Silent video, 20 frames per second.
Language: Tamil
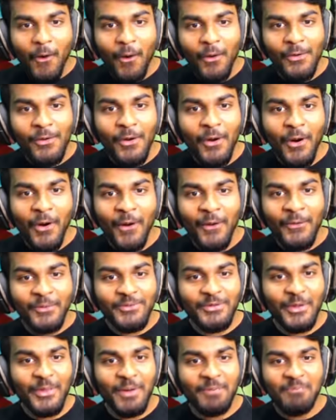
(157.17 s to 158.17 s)
ஓ நோ
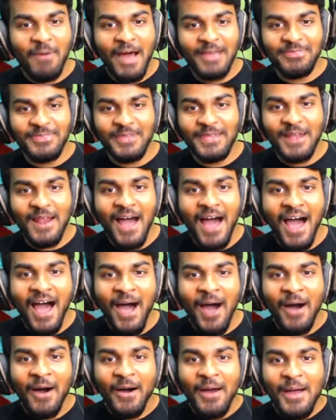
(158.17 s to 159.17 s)
ஸோ பார்த்தீங்களா
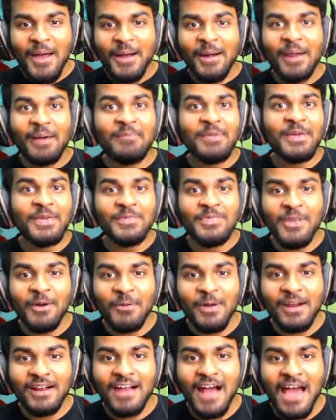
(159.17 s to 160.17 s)
நம்ம எந்த
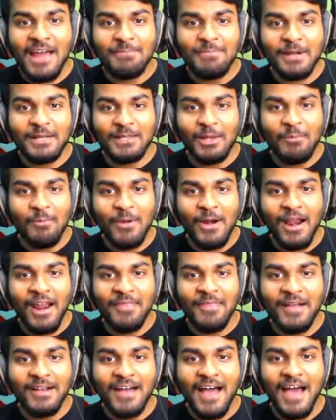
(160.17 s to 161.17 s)
ஒரு கார் பக்கத்தில் போனாலும்
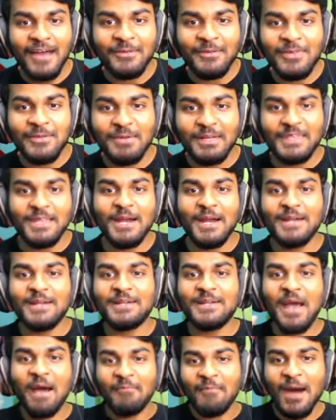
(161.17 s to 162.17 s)
அந்த கார் வந்து பார்த்தீங்கன்னா
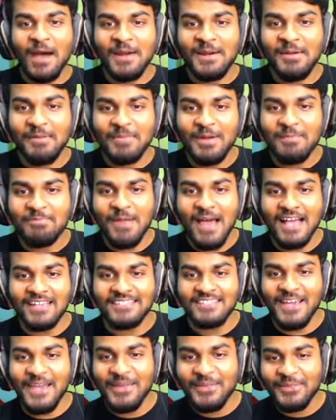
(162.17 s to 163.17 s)
டமார்னு அப்படியே
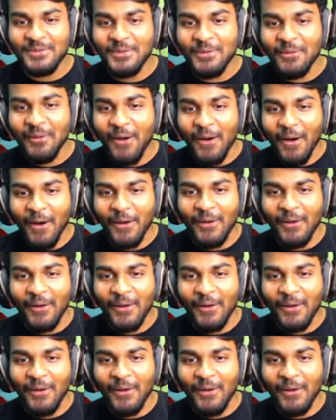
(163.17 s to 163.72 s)
பிளாஸ்ட் ஆயிடுது ஓ